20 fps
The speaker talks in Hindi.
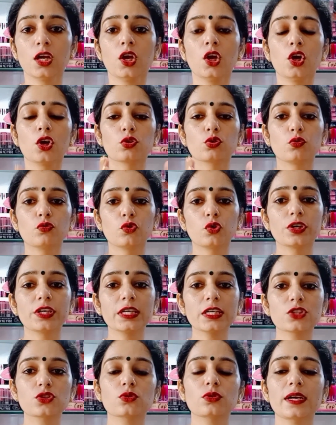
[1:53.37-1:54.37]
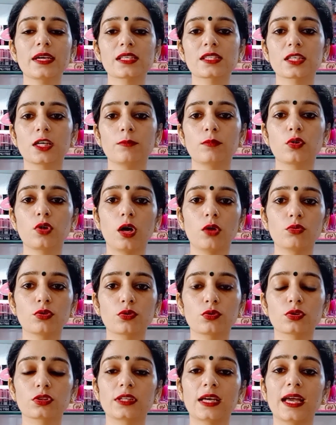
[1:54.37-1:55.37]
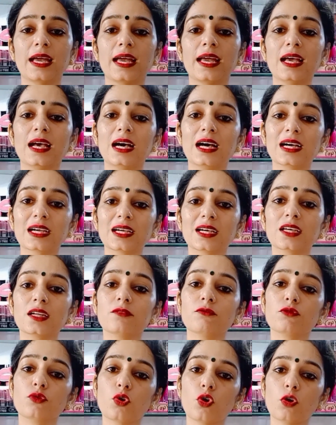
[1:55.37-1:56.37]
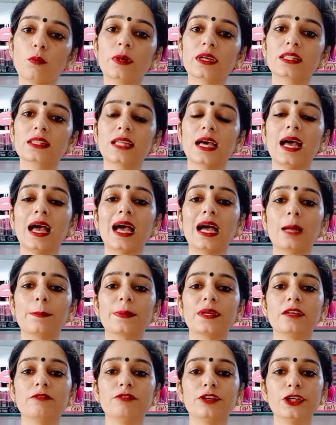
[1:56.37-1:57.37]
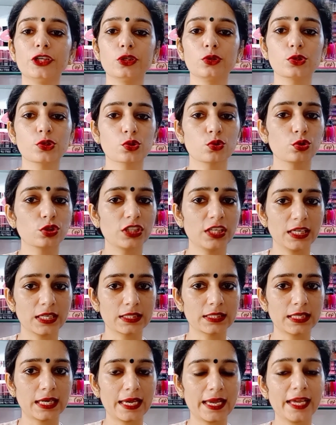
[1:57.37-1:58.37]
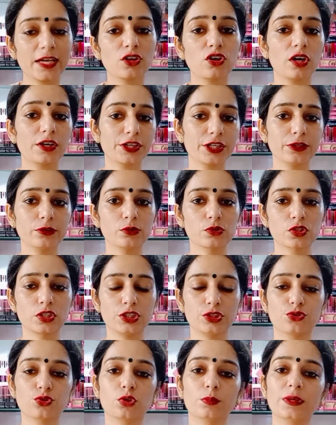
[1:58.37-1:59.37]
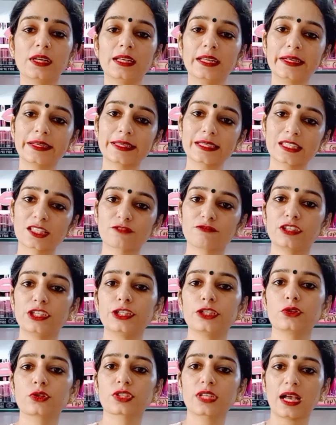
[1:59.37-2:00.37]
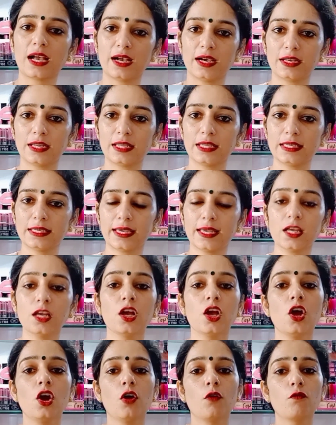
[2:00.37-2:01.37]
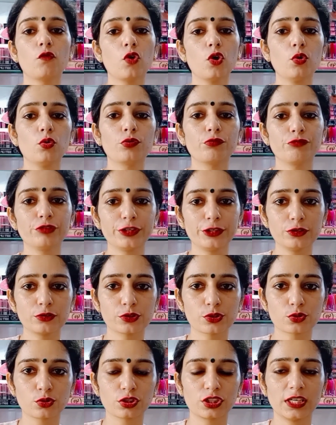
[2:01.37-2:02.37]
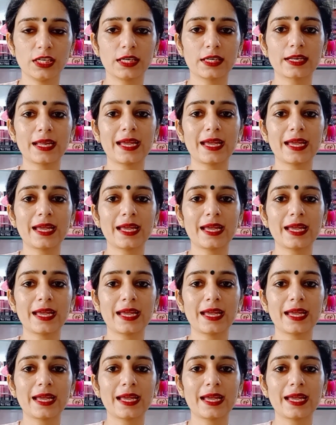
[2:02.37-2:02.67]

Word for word: तो वही जो है सब काउंट होता है अगर वो बंदा आपकी वीडियोस को देखता है कॉन्टिन्यूसली जो भी लेटेस्ट वीडियोस आ रही हैं वो उन वीडियोस को देख रहा है